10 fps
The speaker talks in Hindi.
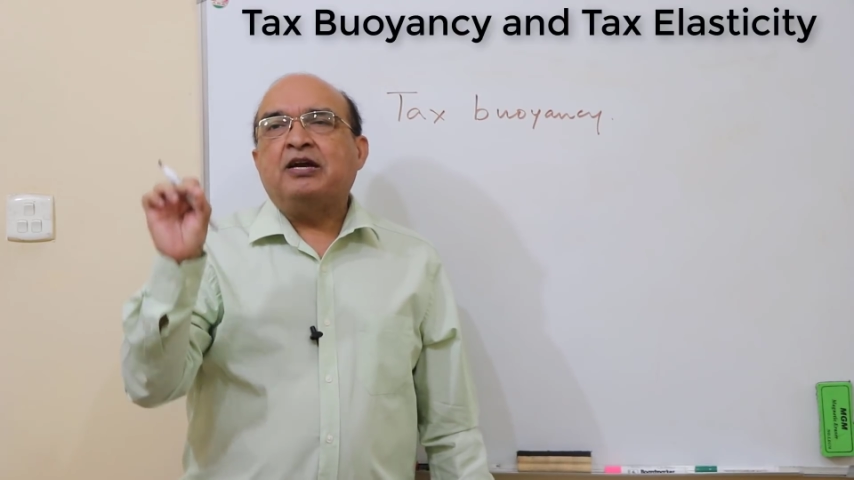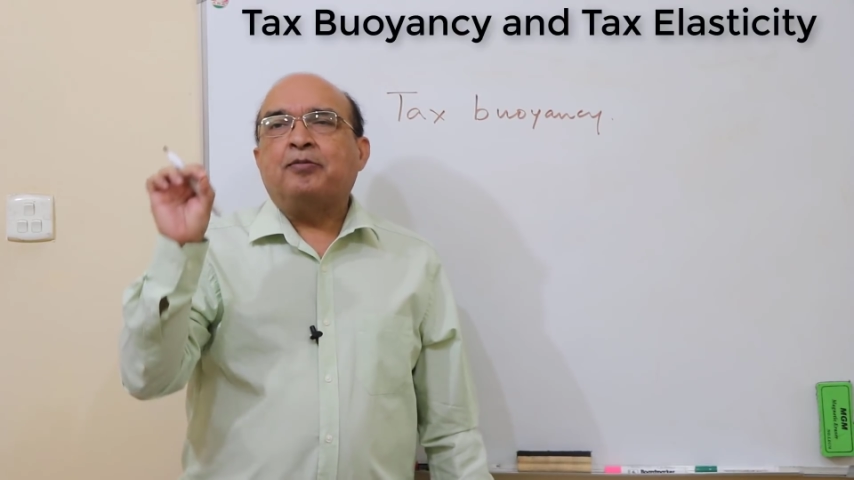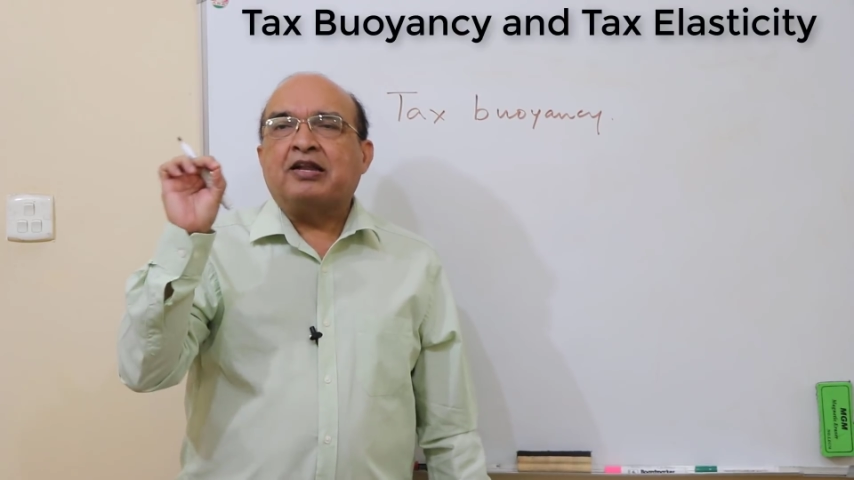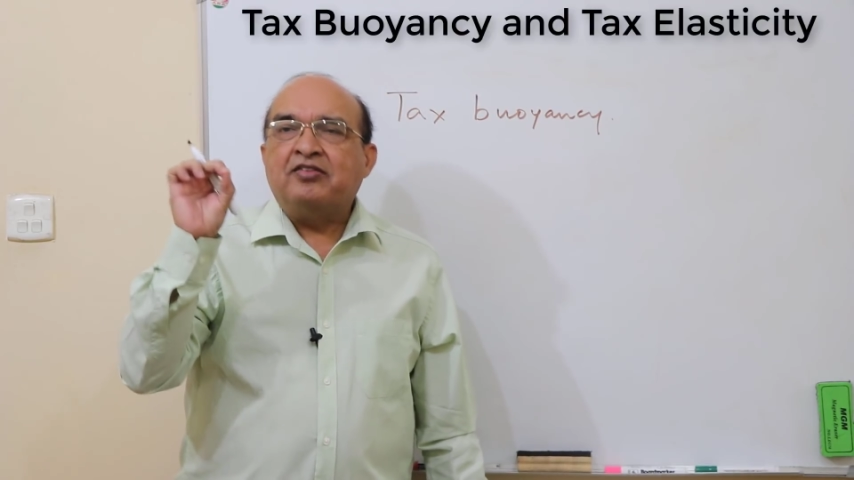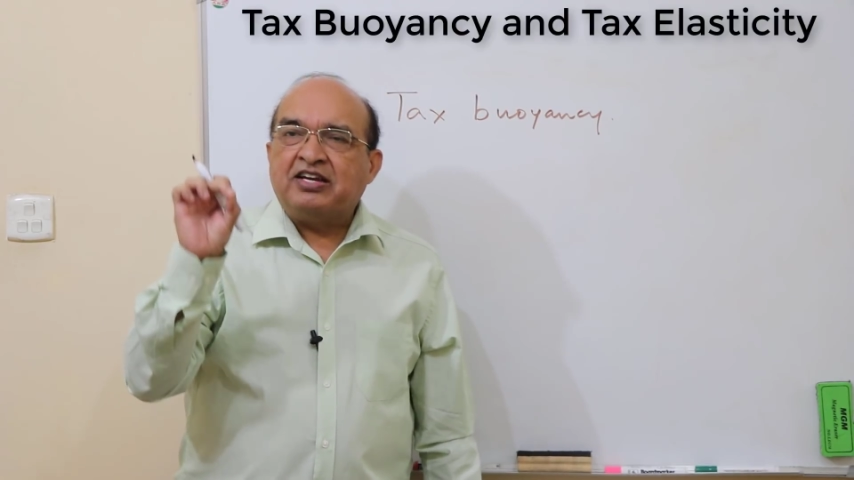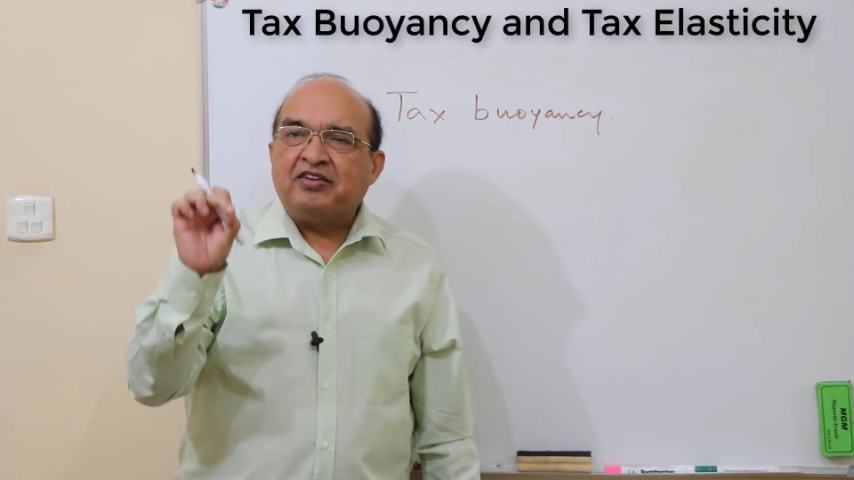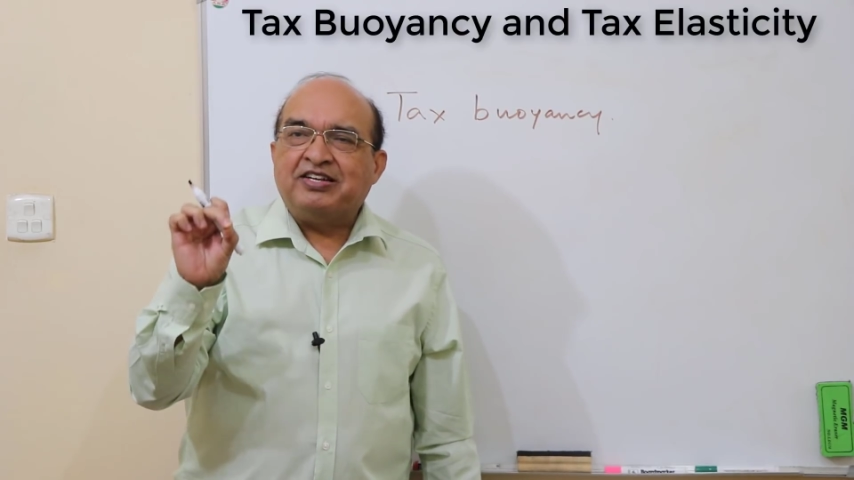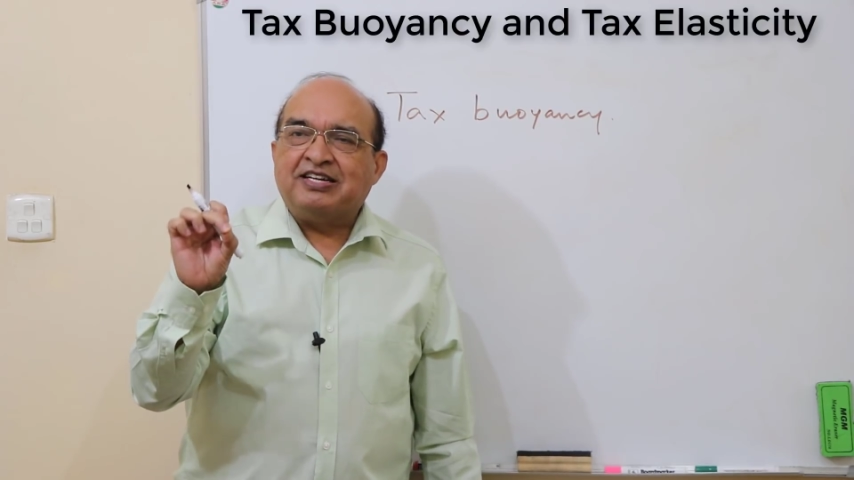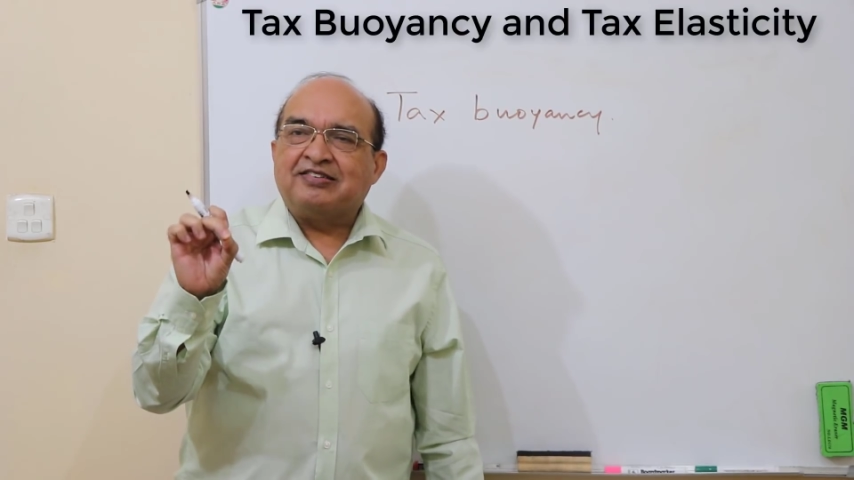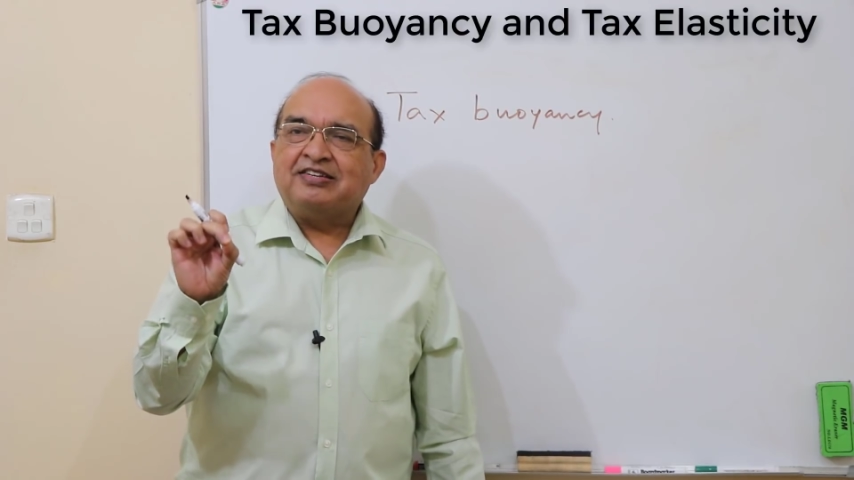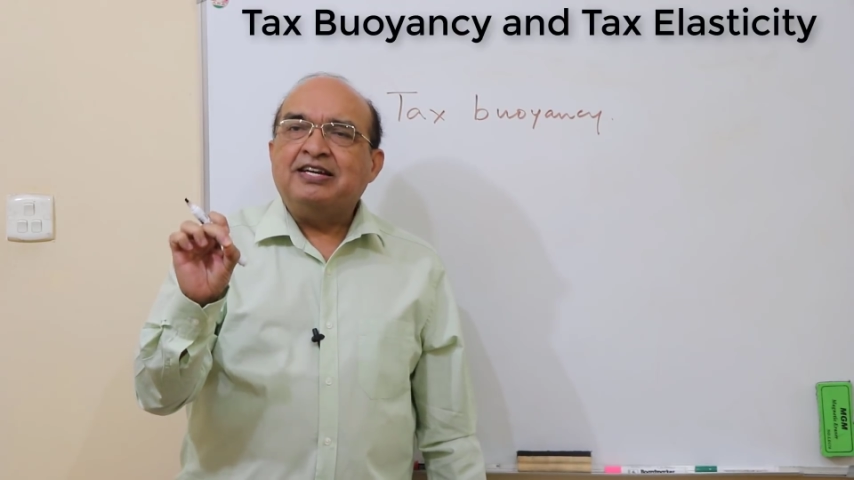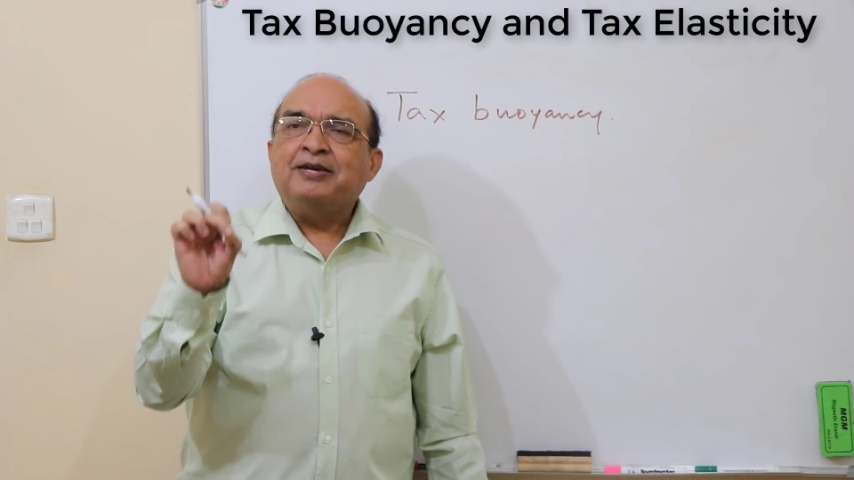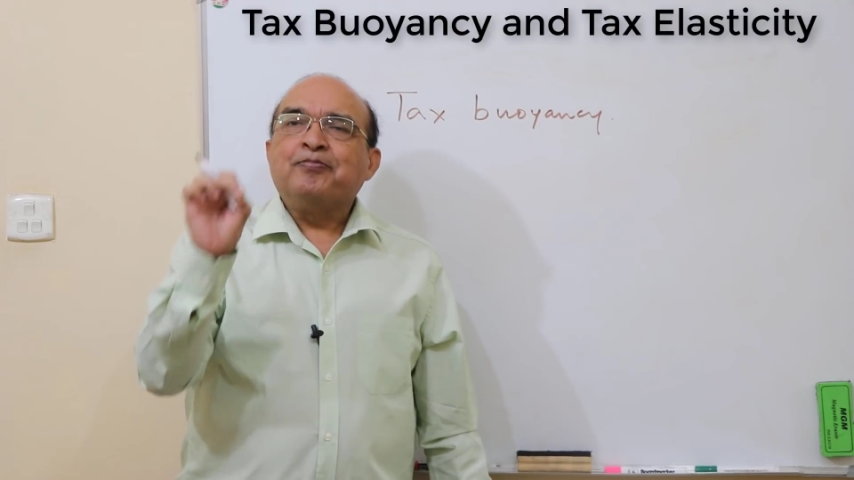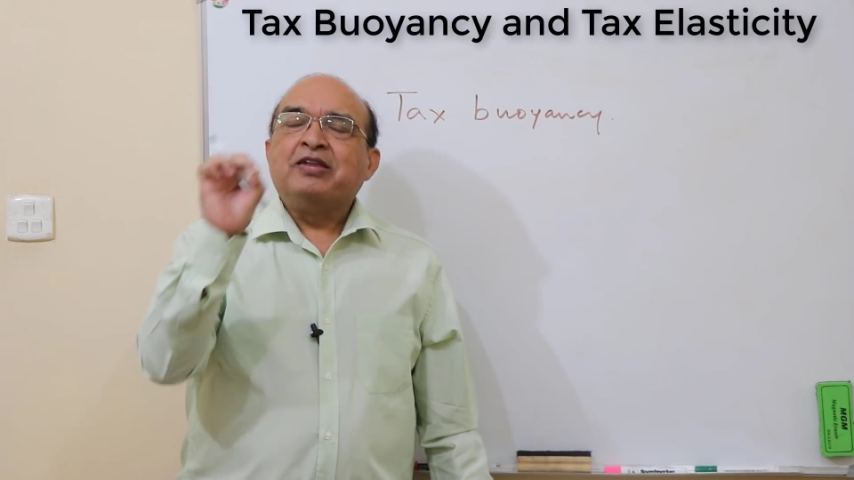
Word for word: के बढ़ने की वजह से